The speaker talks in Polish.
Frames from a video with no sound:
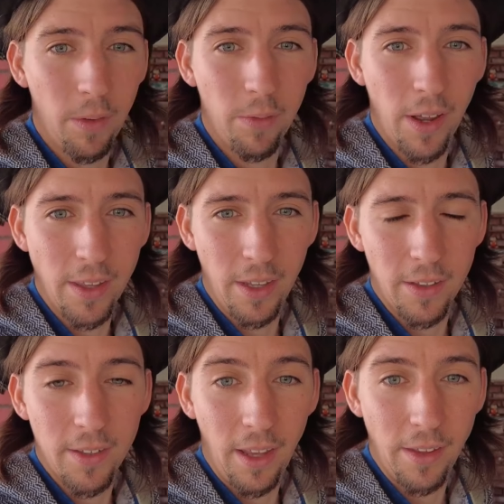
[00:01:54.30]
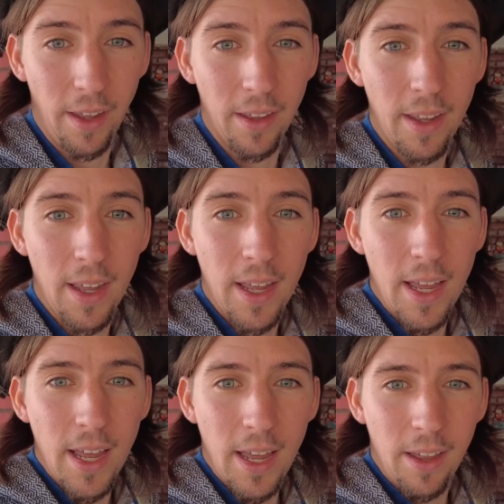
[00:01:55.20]
Wam fajnej cenie
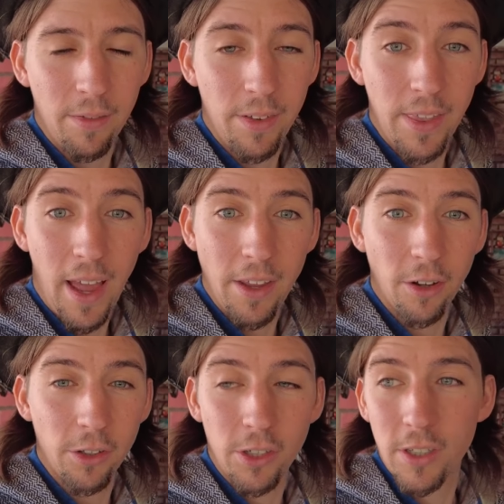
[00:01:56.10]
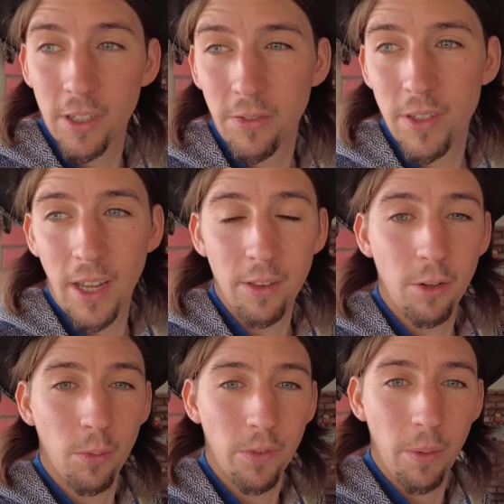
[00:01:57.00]
E, wynająć gdzieś w
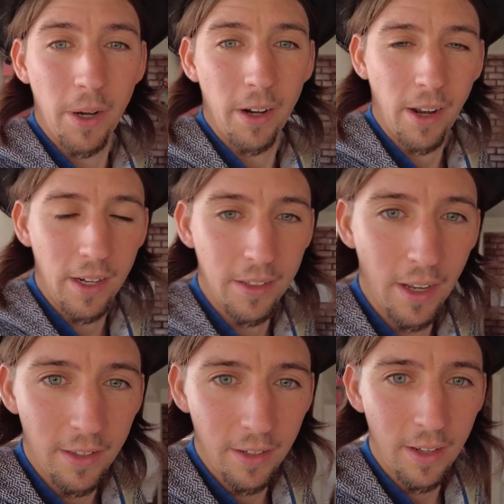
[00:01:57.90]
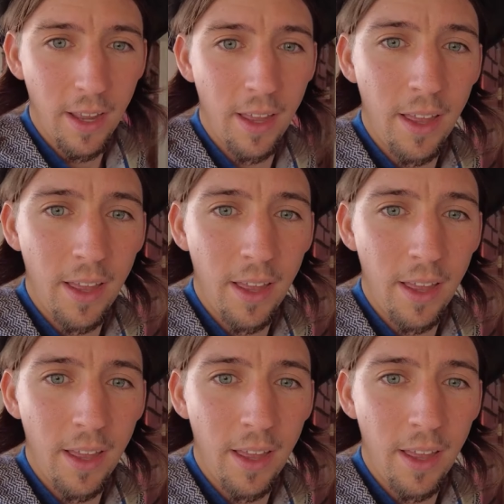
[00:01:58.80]
centrum, w dobrej lokalizacji.